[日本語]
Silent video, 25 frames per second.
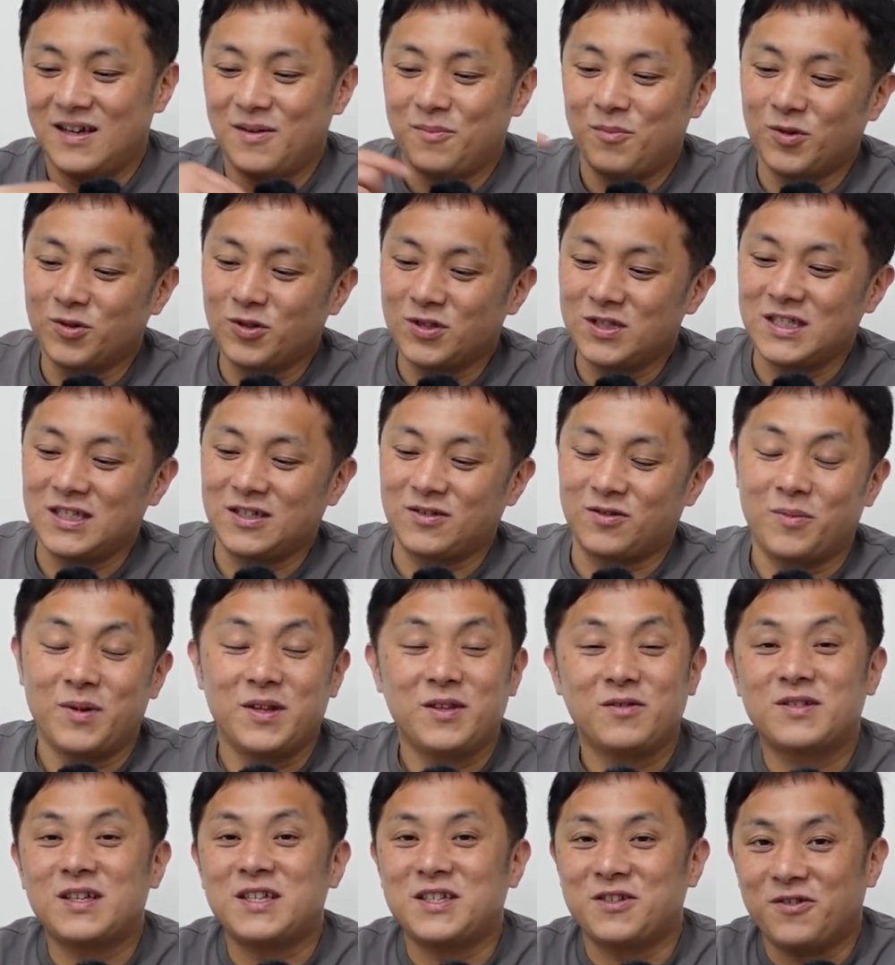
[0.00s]
戻しに行くのめん
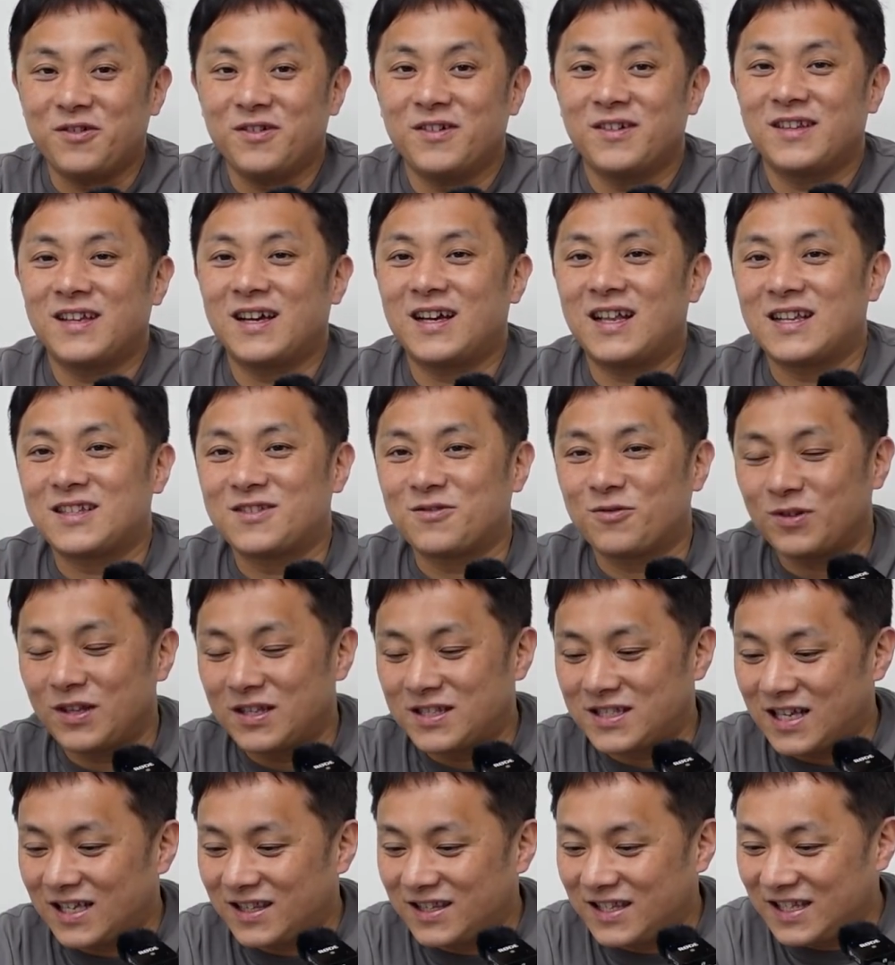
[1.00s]
どくさいでしょだからそこで
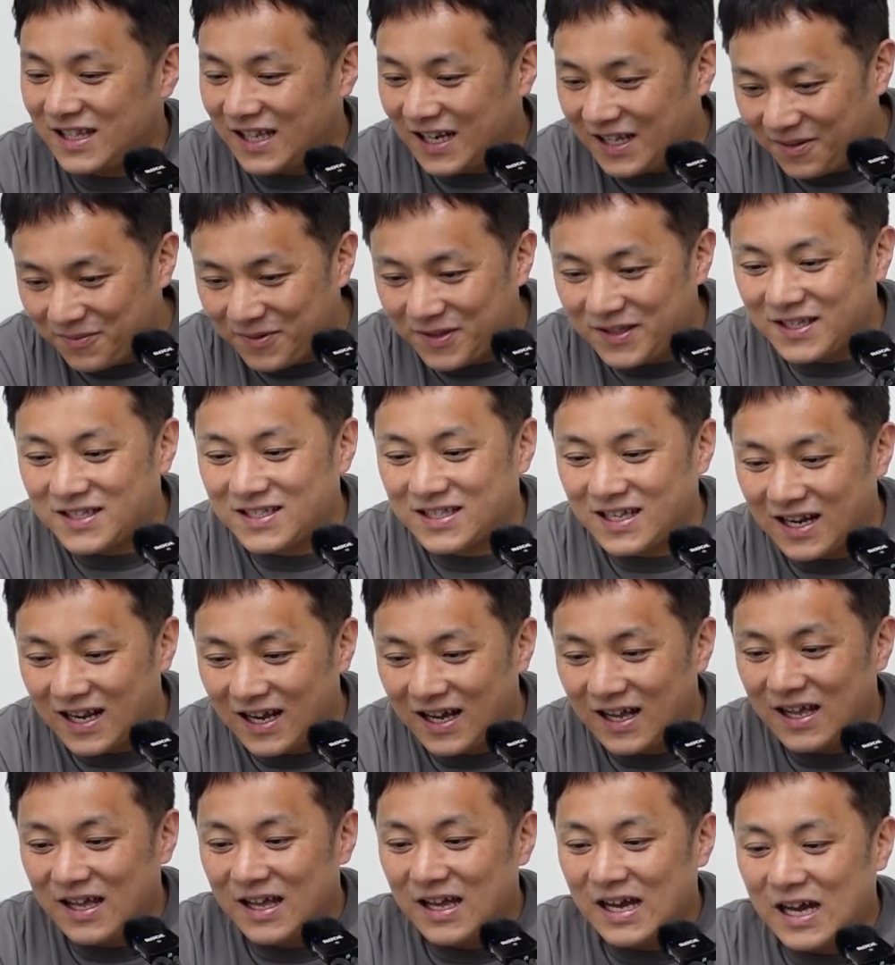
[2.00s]
使っていただいてもいいですか
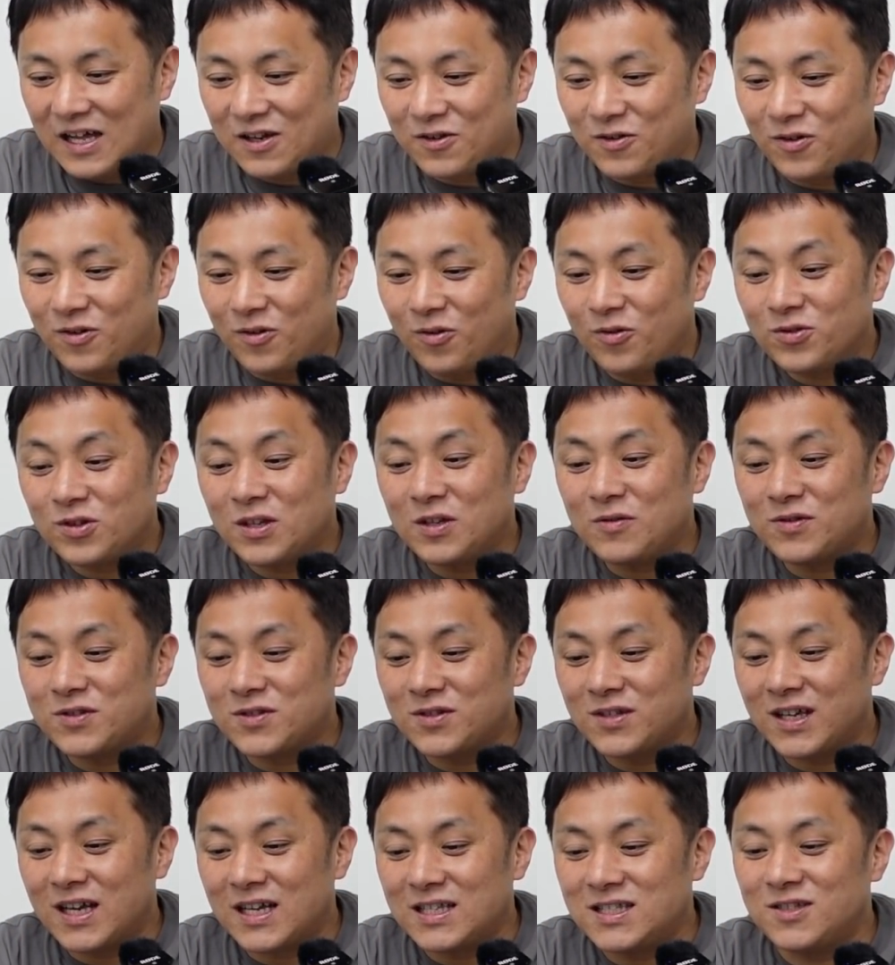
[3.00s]
ら、あの、本当に普
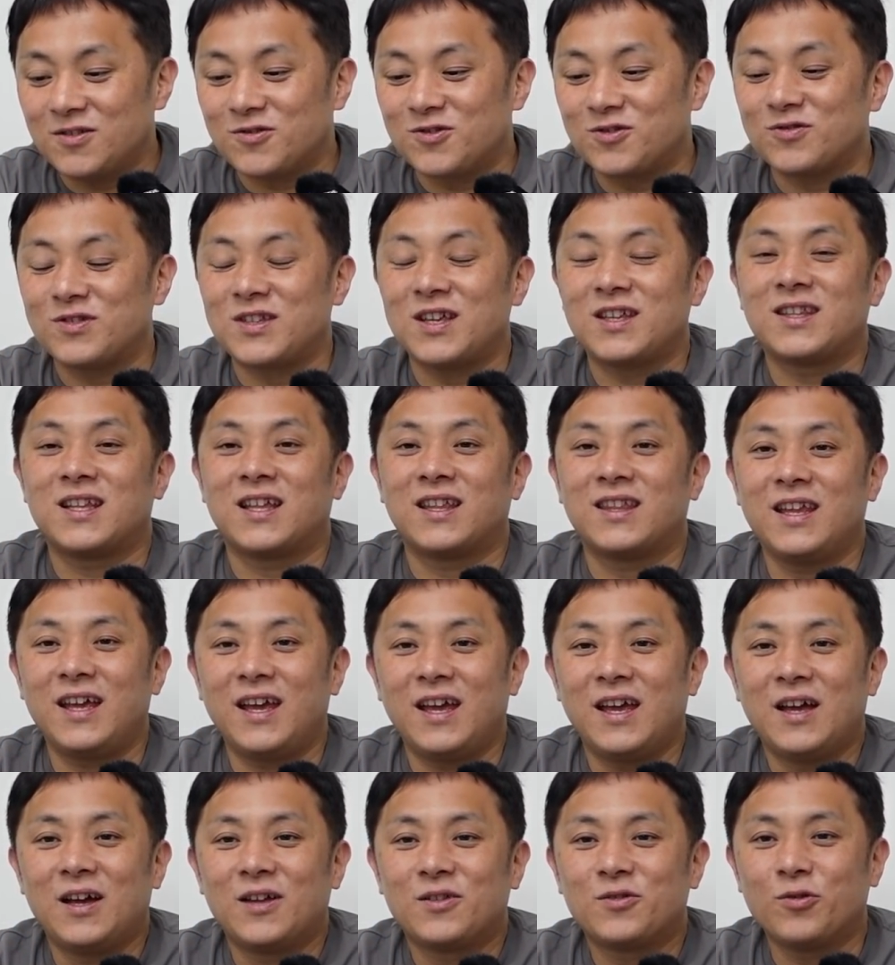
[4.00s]
通にガチの抽選なん
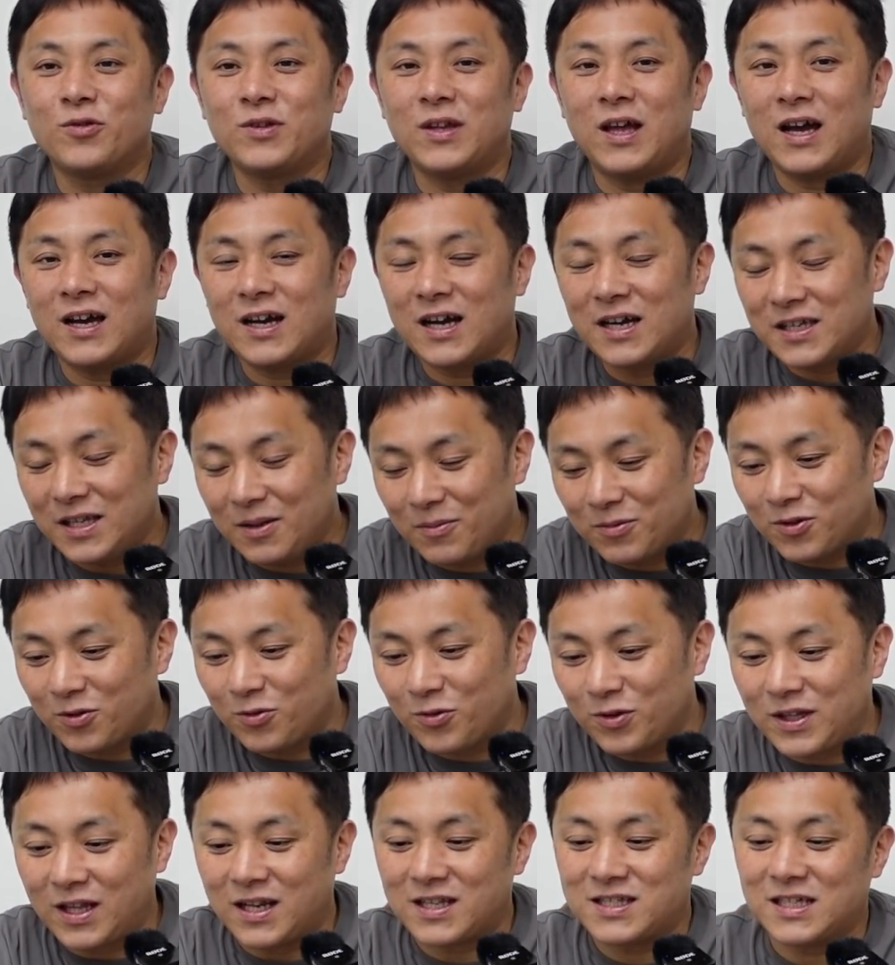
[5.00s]
で、どんなハガキでも
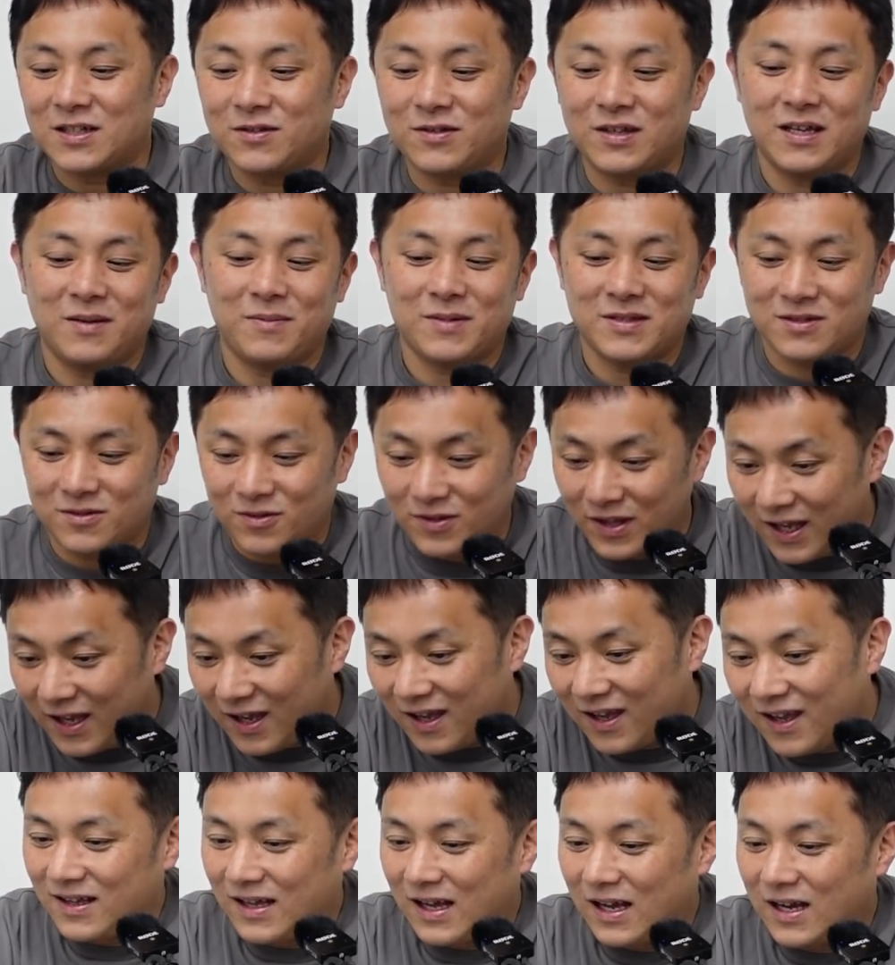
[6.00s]
届いたらちゃんとやりますの
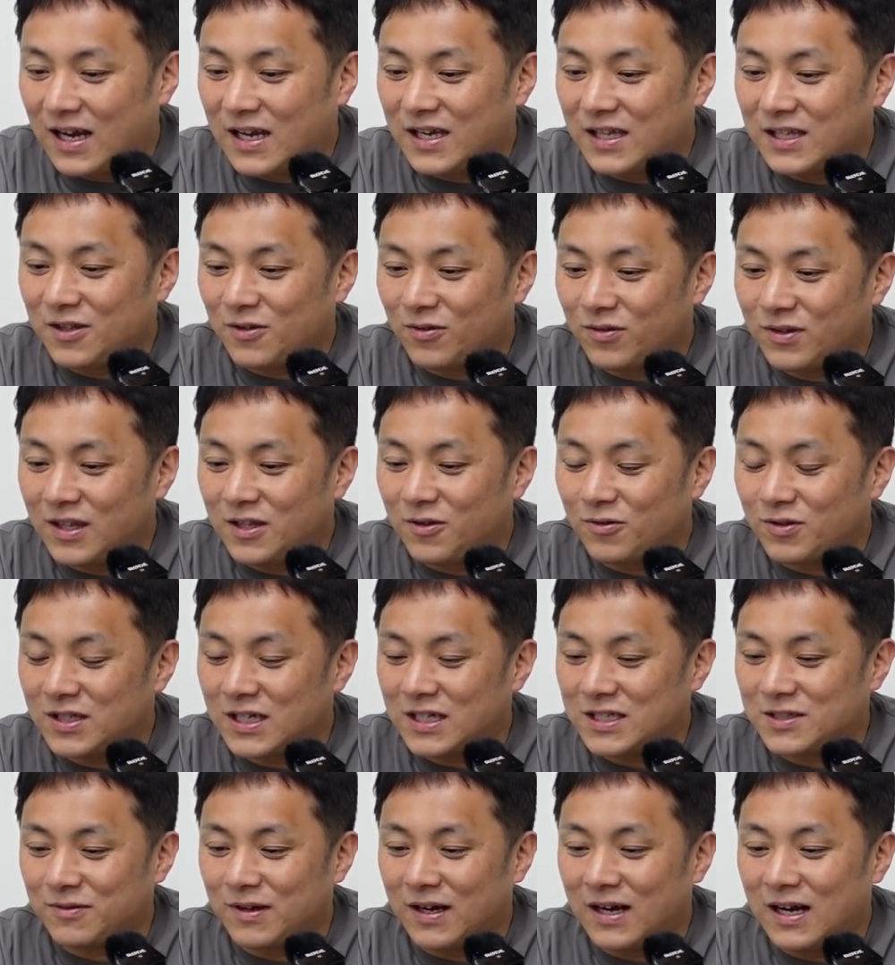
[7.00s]
で、ハガキによって良し
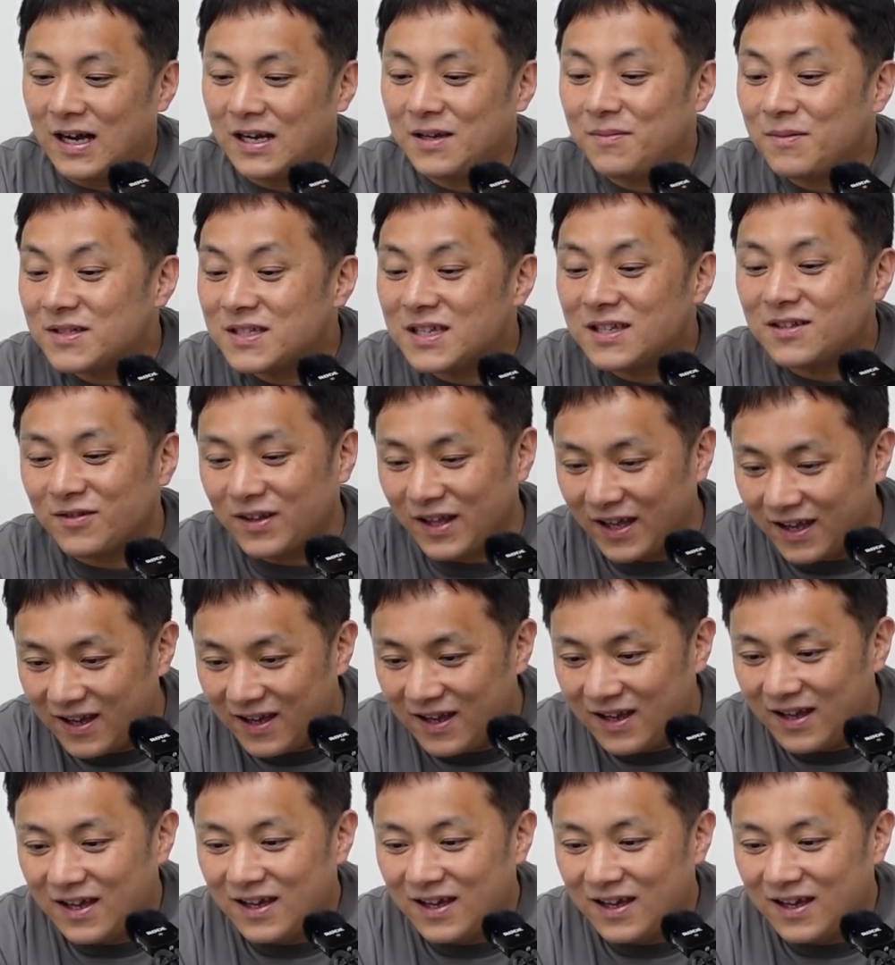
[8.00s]
悪しはありませんので、